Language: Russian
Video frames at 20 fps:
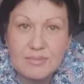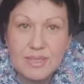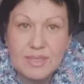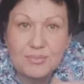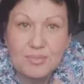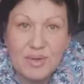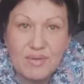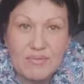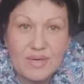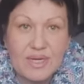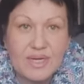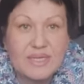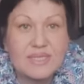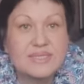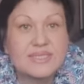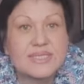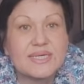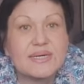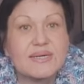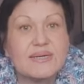
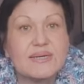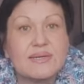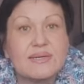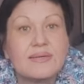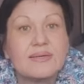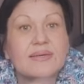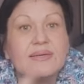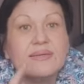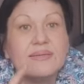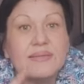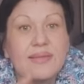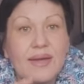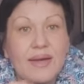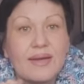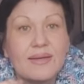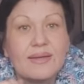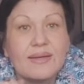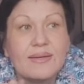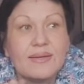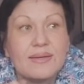отправляется
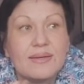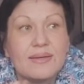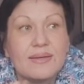на